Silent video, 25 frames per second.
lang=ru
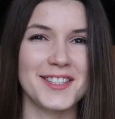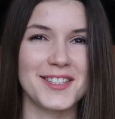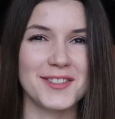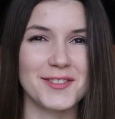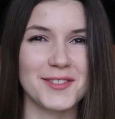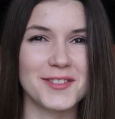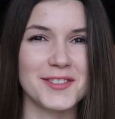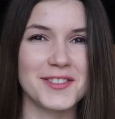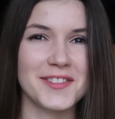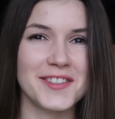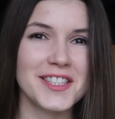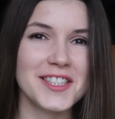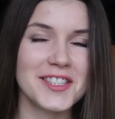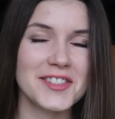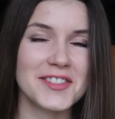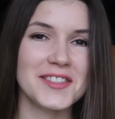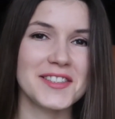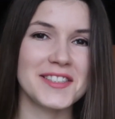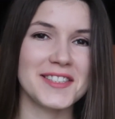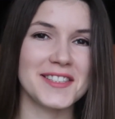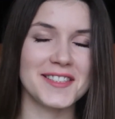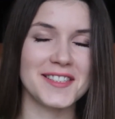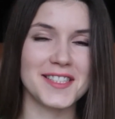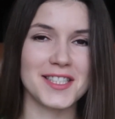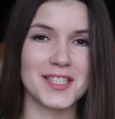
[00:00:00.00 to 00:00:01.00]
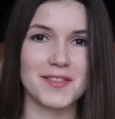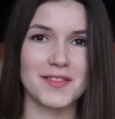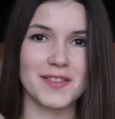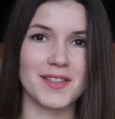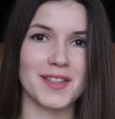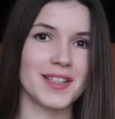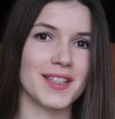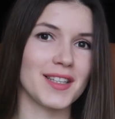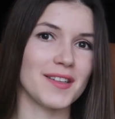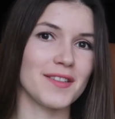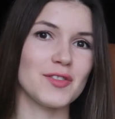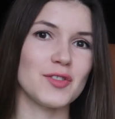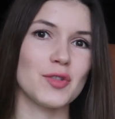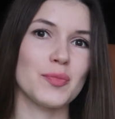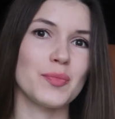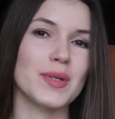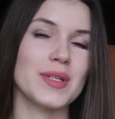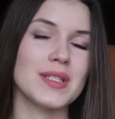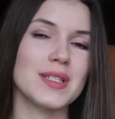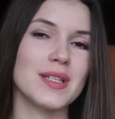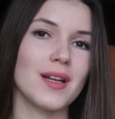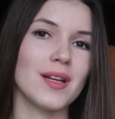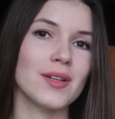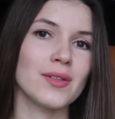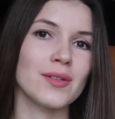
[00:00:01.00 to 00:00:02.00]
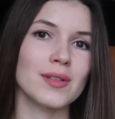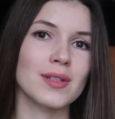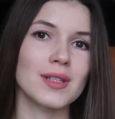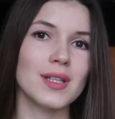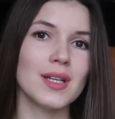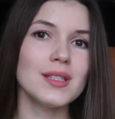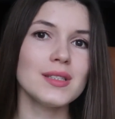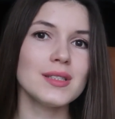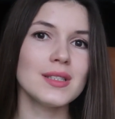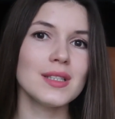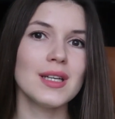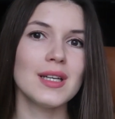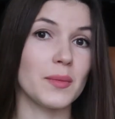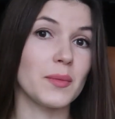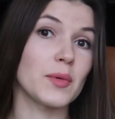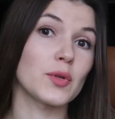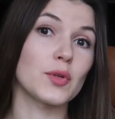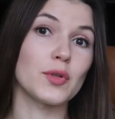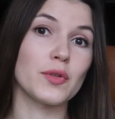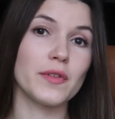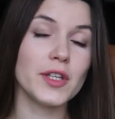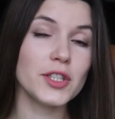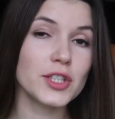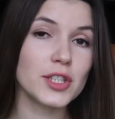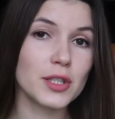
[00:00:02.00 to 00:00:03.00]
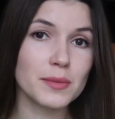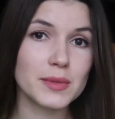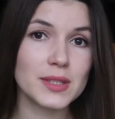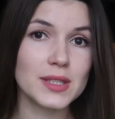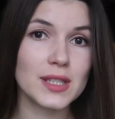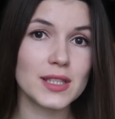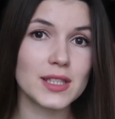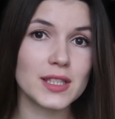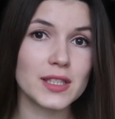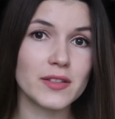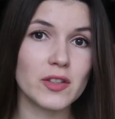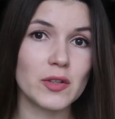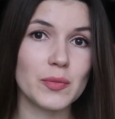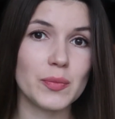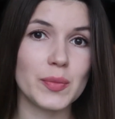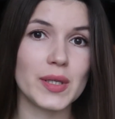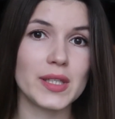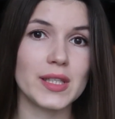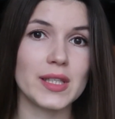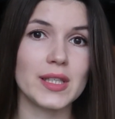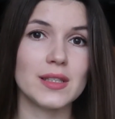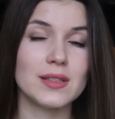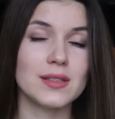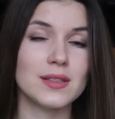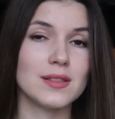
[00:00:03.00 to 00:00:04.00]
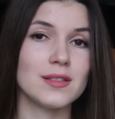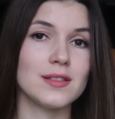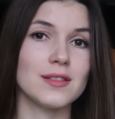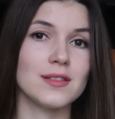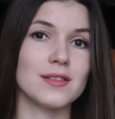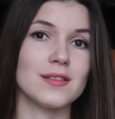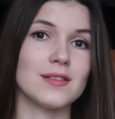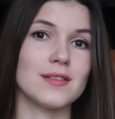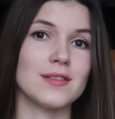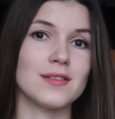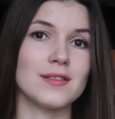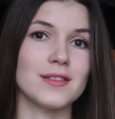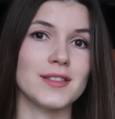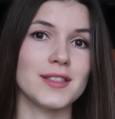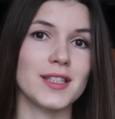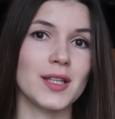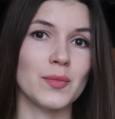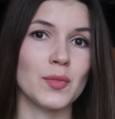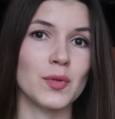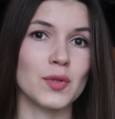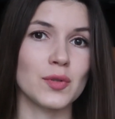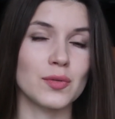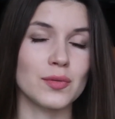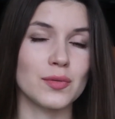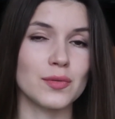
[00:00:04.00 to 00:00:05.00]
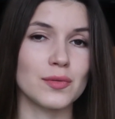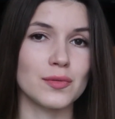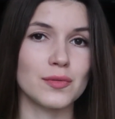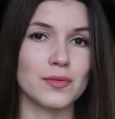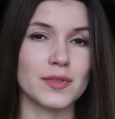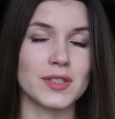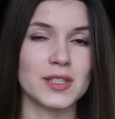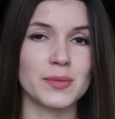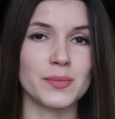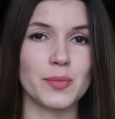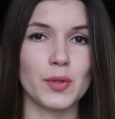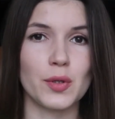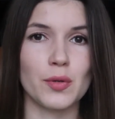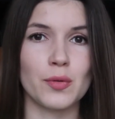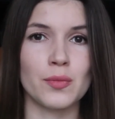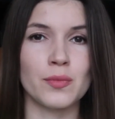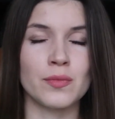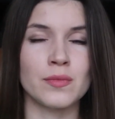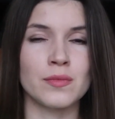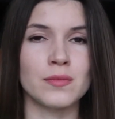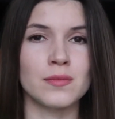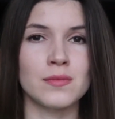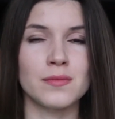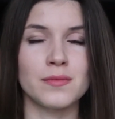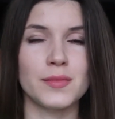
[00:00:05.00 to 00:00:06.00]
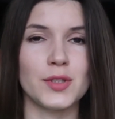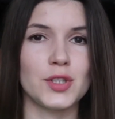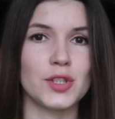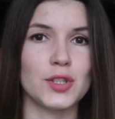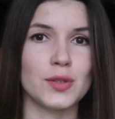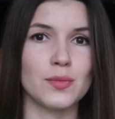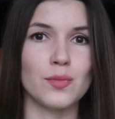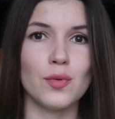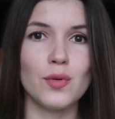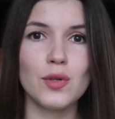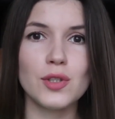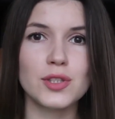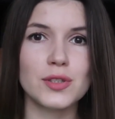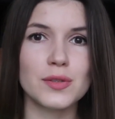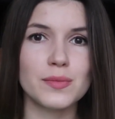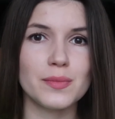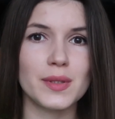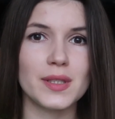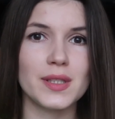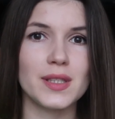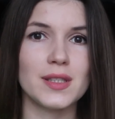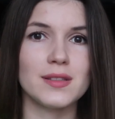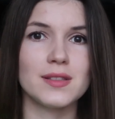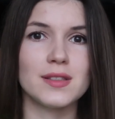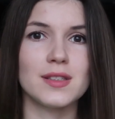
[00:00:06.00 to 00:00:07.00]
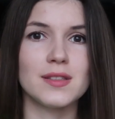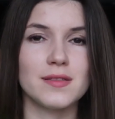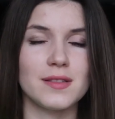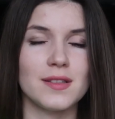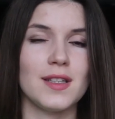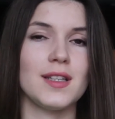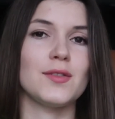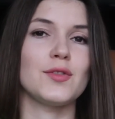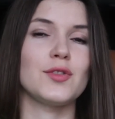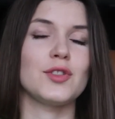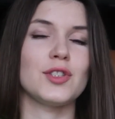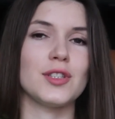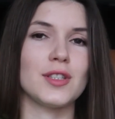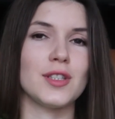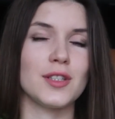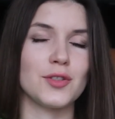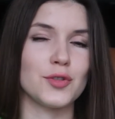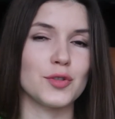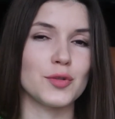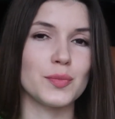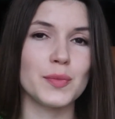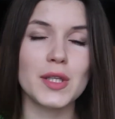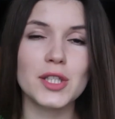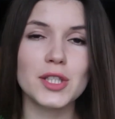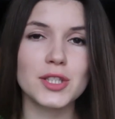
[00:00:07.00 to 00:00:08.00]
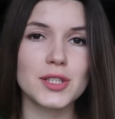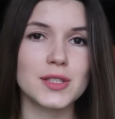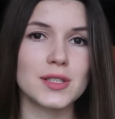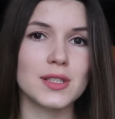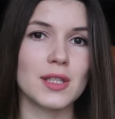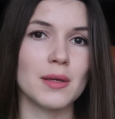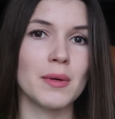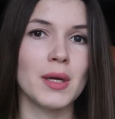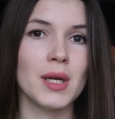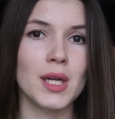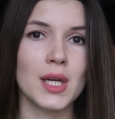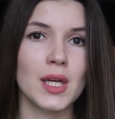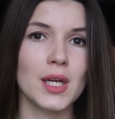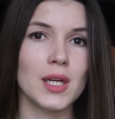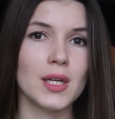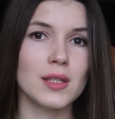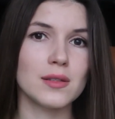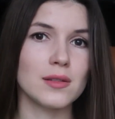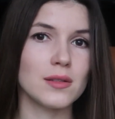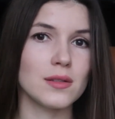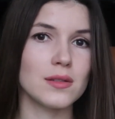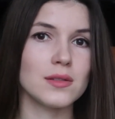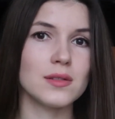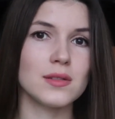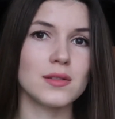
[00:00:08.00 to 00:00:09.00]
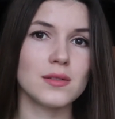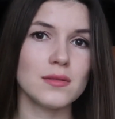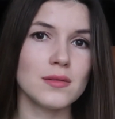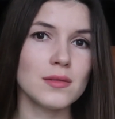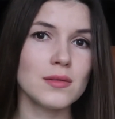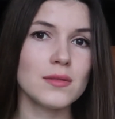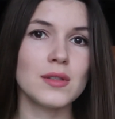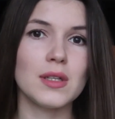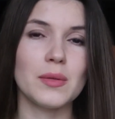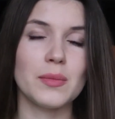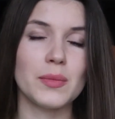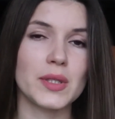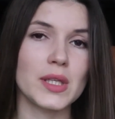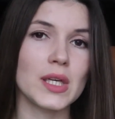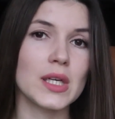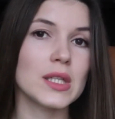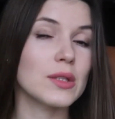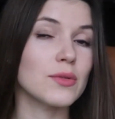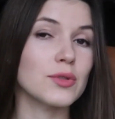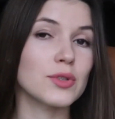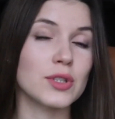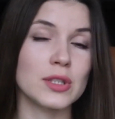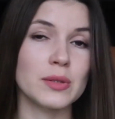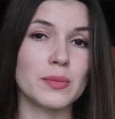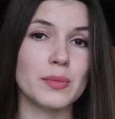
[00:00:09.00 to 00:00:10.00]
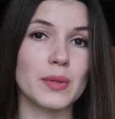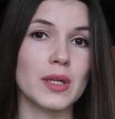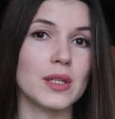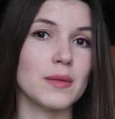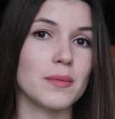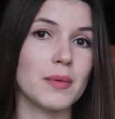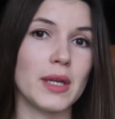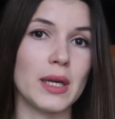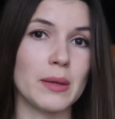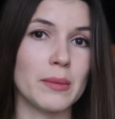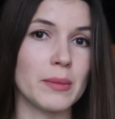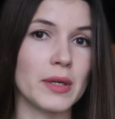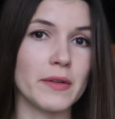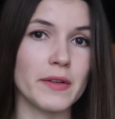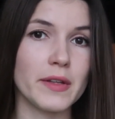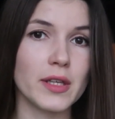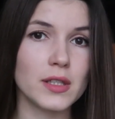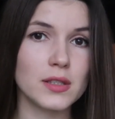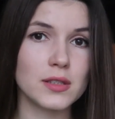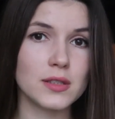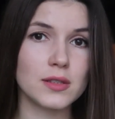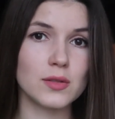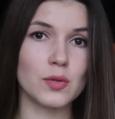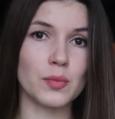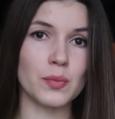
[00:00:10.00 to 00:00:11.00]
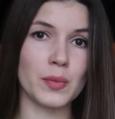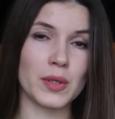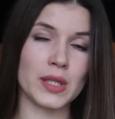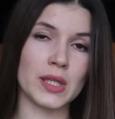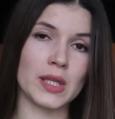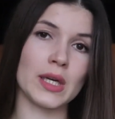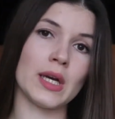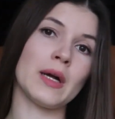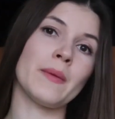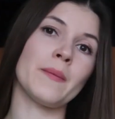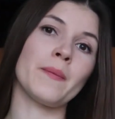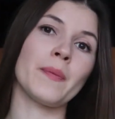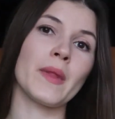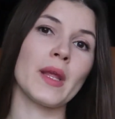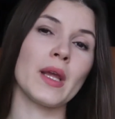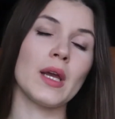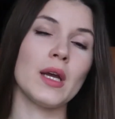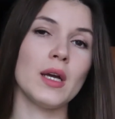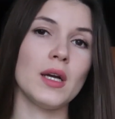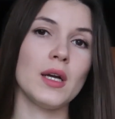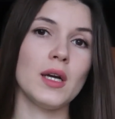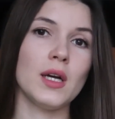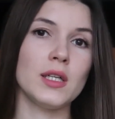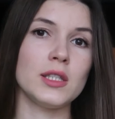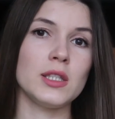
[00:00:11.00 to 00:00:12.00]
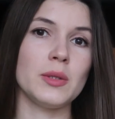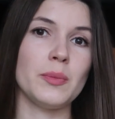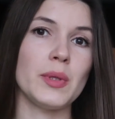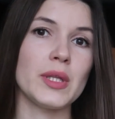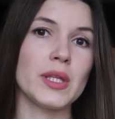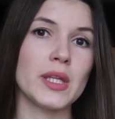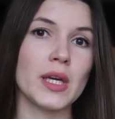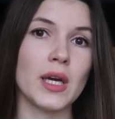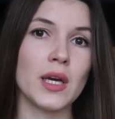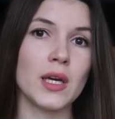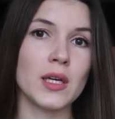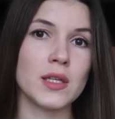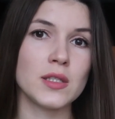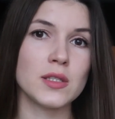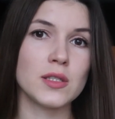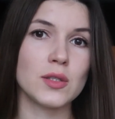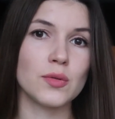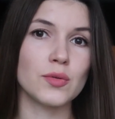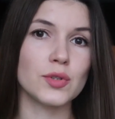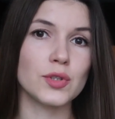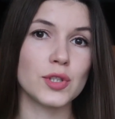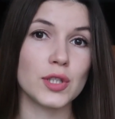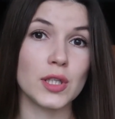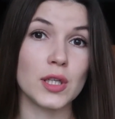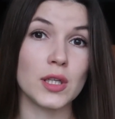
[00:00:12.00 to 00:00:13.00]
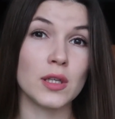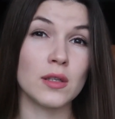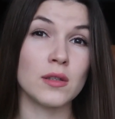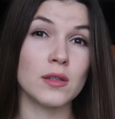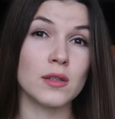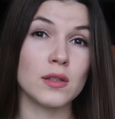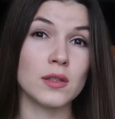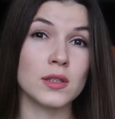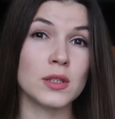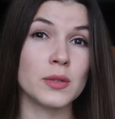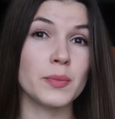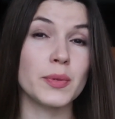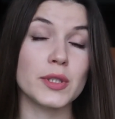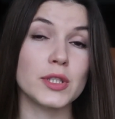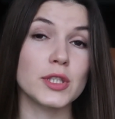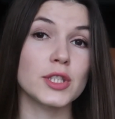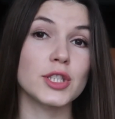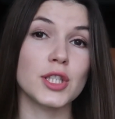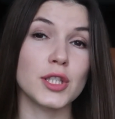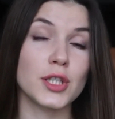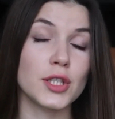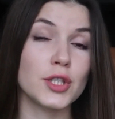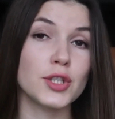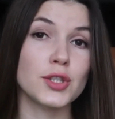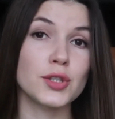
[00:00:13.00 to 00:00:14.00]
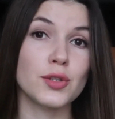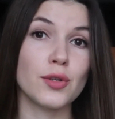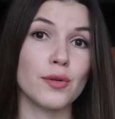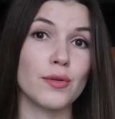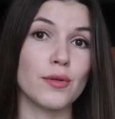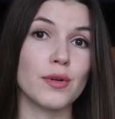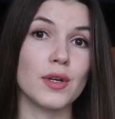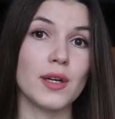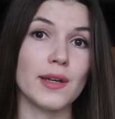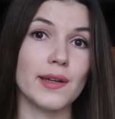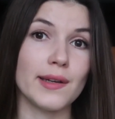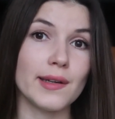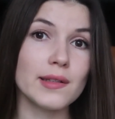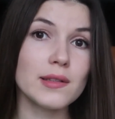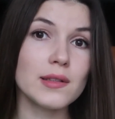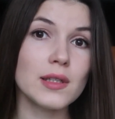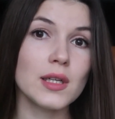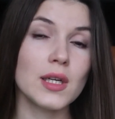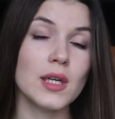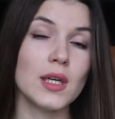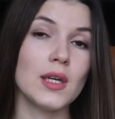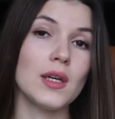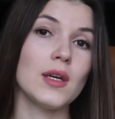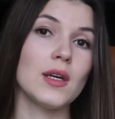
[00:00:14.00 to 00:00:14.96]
ничего взвешивать. Естественно, я все определяю на глаз. Я могу вечером сладкого поесть, э, я могу в один прием еще больше поесть, следующий я чуть меньше съем. То есть, ну, для меня это уже не проблема. Вес у меня не меняется уже э, на протяжении четырех лет.